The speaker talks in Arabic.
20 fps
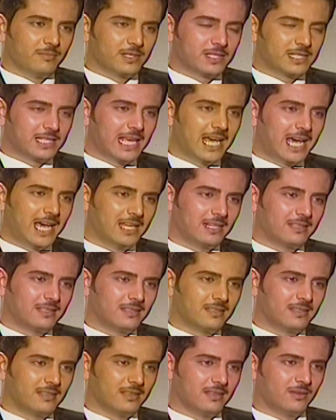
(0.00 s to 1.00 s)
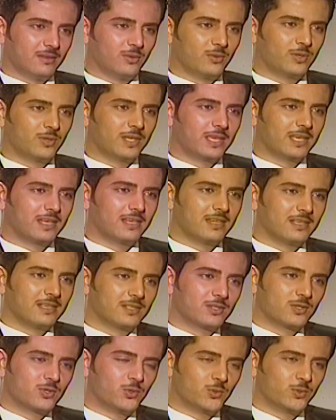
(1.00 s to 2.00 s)
ساحة الأغنية
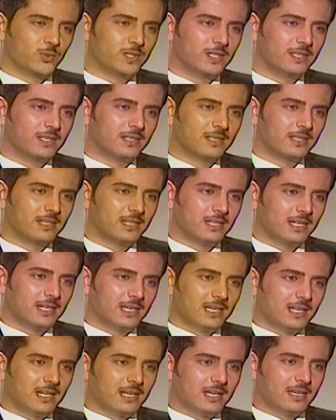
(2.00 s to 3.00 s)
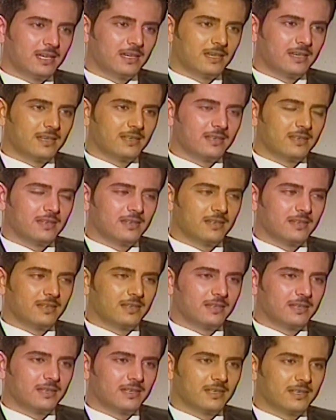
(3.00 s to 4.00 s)
السعودية
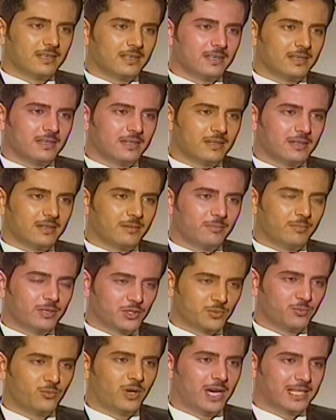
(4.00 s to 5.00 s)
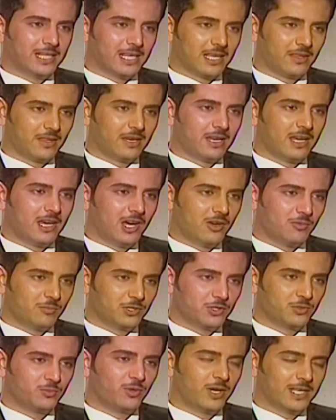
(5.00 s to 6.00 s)
آه، مجموعة أضلاع
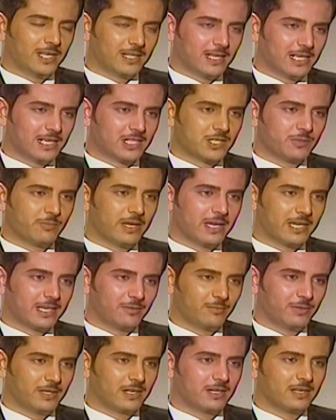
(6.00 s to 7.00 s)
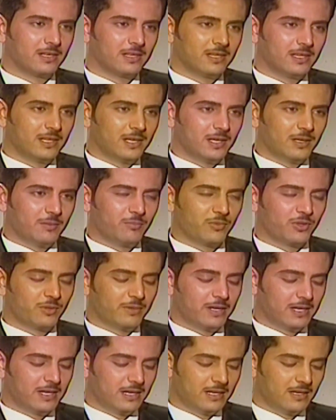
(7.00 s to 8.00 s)
ومجموعة أسماء كبيرة نعم. من
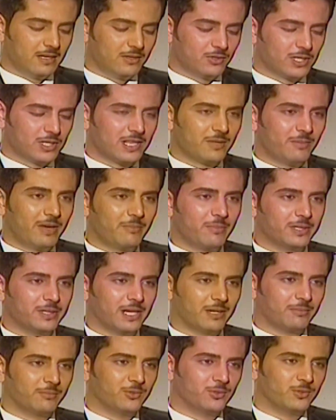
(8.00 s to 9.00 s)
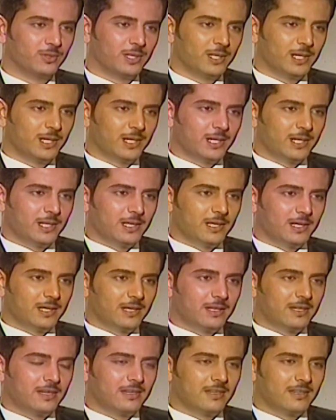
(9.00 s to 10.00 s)
ضمنها الأستاذ محمد عبده نعم.
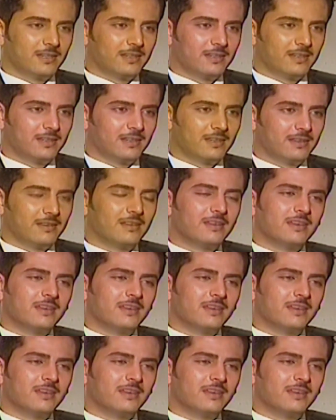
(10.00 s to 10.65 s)
آه،